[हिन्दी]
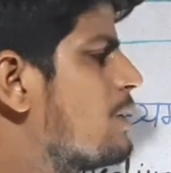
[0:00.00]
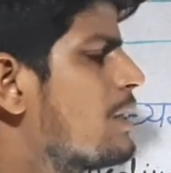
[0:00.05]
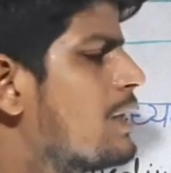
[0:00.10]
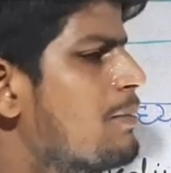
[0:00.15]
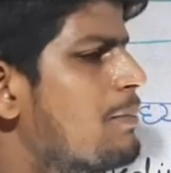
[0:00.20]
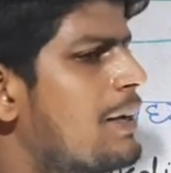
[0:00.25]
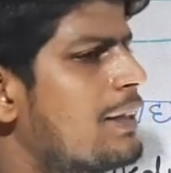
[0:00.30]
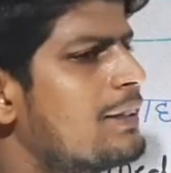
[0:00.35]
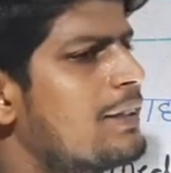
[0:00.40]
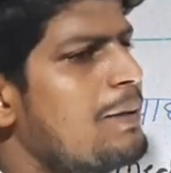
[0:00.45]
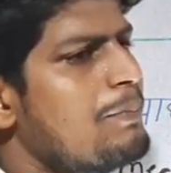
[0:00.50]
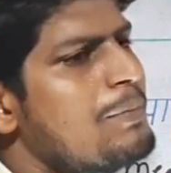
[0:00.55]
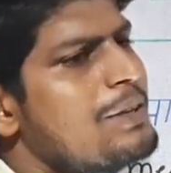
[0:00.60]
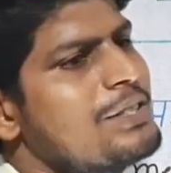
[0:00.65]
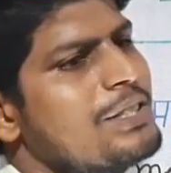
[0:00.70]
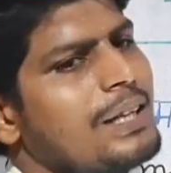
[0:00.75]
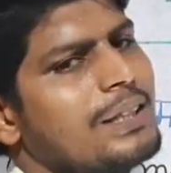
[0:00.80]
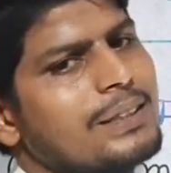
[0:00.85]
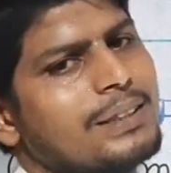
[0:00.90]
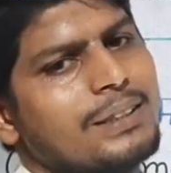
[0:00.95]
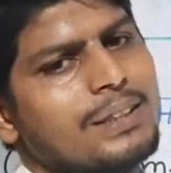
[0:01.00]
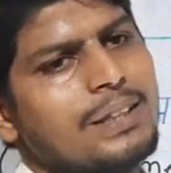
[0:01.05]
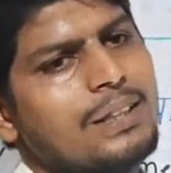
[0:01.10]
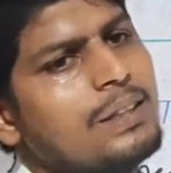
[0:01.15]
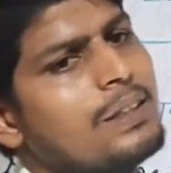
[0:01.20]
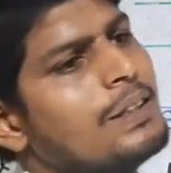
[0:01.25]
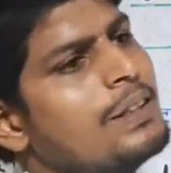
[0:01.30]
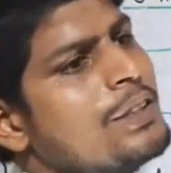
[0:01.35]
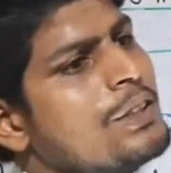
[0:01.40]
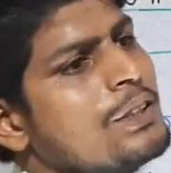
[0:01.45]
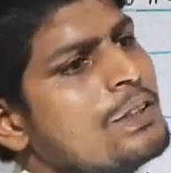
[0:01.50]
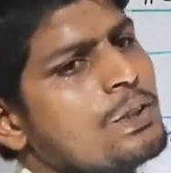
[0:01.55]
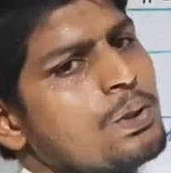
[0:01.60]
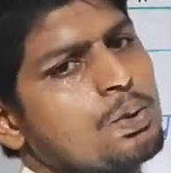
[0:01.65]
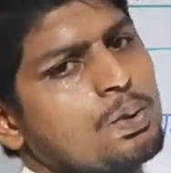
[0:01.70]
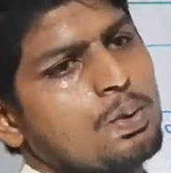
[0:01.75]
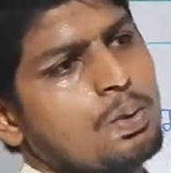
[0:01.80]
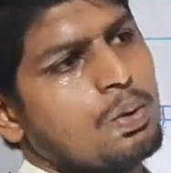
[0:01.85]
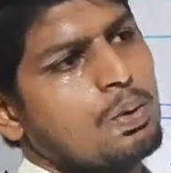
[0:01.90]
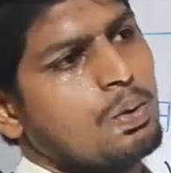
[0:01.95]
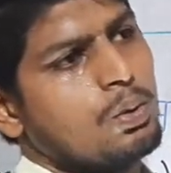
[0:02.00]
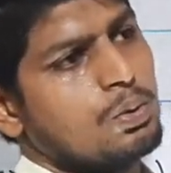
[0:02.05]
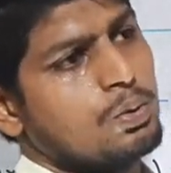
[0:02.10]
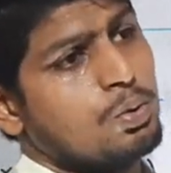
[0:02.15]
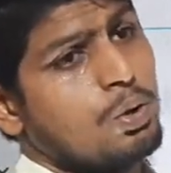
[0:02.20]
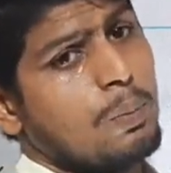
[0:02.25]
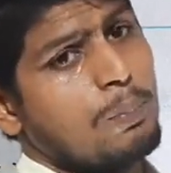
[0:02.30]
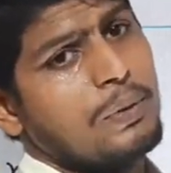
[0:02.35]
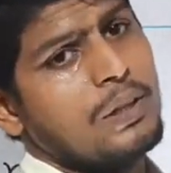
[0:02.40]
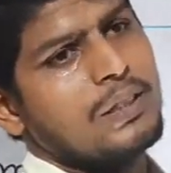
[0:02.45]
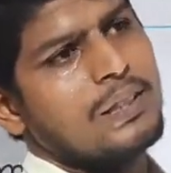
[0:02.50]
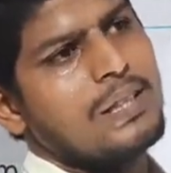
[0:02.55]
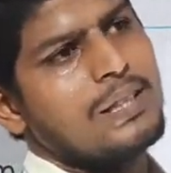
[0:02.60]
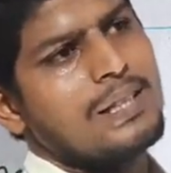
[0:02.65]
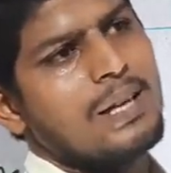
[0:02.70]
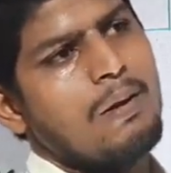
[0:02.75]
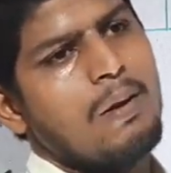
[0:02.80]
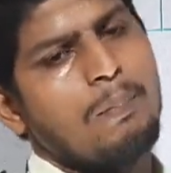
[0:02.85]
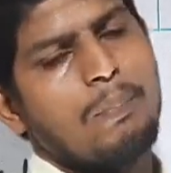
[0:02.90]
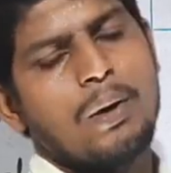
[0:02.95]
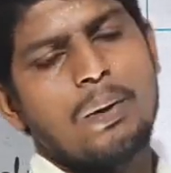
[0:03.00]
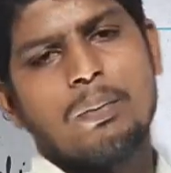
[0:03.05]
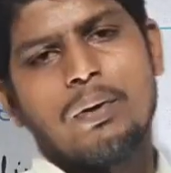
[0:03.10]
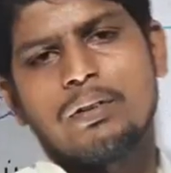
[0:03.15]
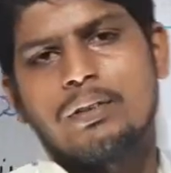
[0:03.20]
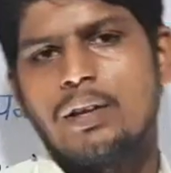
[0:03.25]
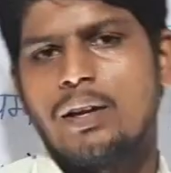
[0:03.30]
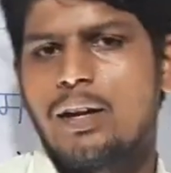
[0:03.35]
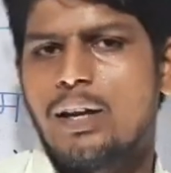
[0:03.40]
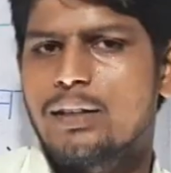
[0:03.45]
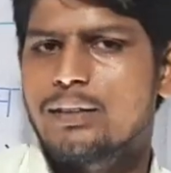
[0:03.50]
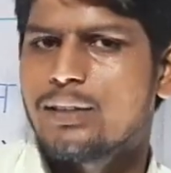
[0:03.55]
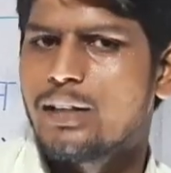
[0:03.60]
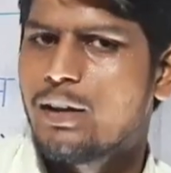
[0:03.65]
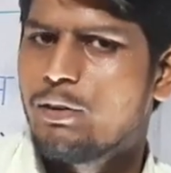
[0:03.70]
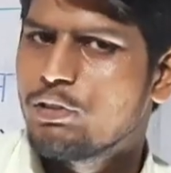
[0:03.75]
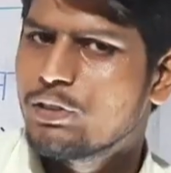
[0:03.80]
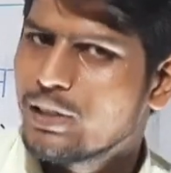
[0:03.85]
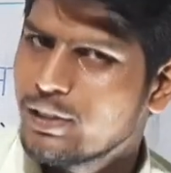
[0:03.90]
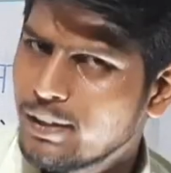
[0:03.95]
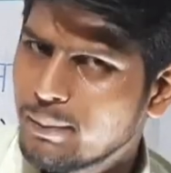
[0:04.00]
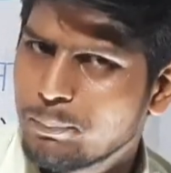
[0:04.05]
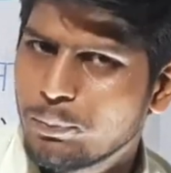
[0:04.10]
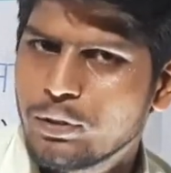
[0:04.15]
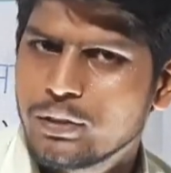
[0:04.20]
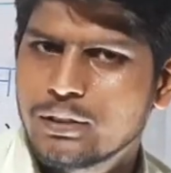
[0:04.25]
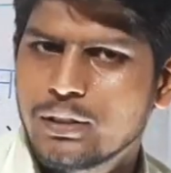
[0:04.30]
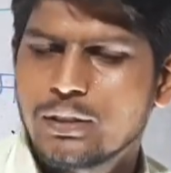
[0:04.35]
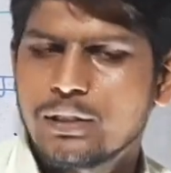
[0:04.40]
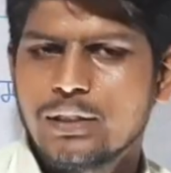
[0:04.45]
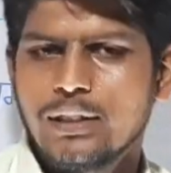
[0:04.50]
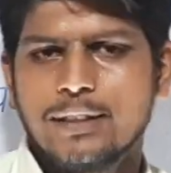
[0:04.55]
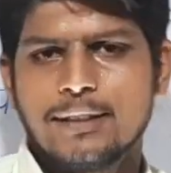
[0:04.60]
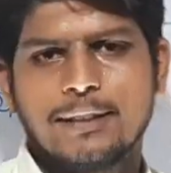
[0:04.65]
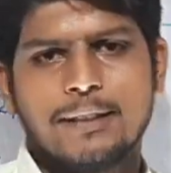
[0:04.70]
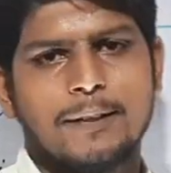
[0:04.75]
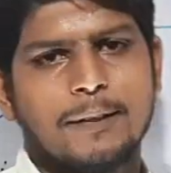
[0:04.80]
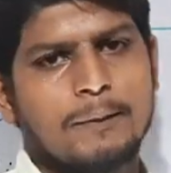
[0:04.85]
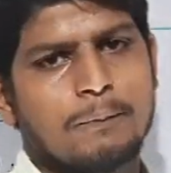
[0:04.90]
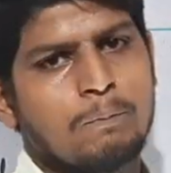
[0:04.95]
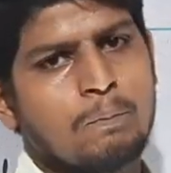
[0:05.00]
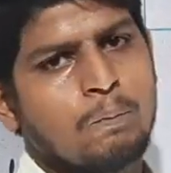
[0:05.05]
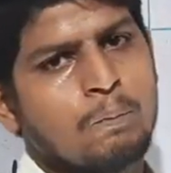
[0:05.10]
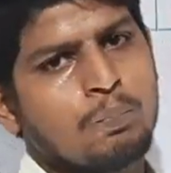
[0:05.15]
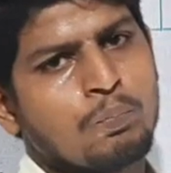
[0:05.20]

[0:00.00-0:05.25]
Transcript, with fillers: दूसरे माध्यम में जाती है तो जो अपनी दिशा में परिवर्तन लाता है उसे ही अपवर्तन कहते हैं